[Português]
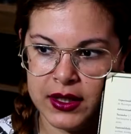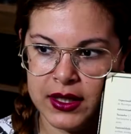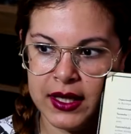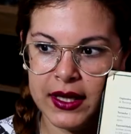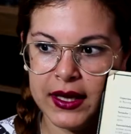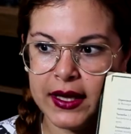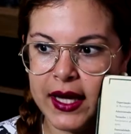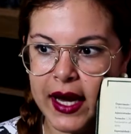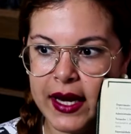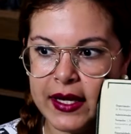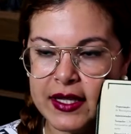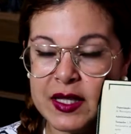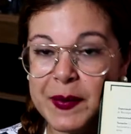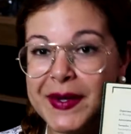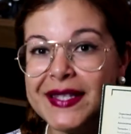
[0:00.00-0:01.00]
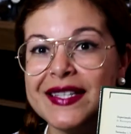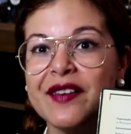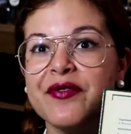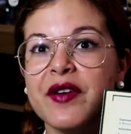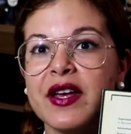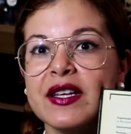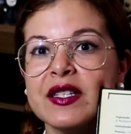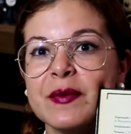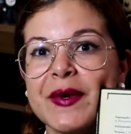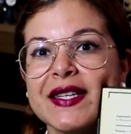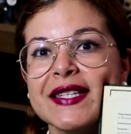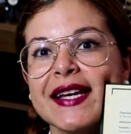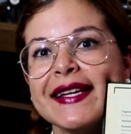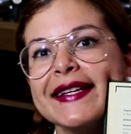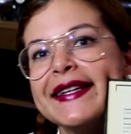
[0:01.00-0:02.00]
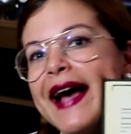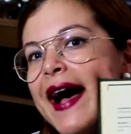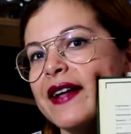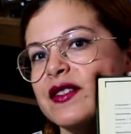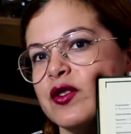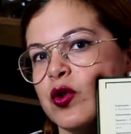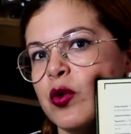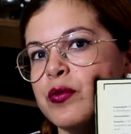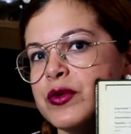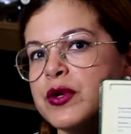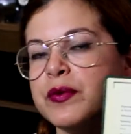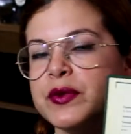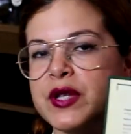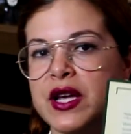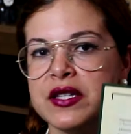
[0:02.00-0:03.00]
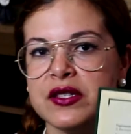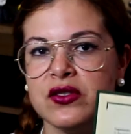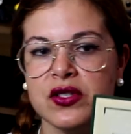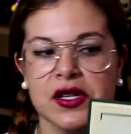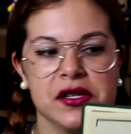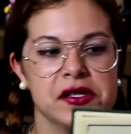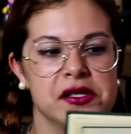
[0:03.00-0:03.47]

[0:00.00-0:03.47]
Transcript: que tem especi especialidades, como se eu pudesse dizer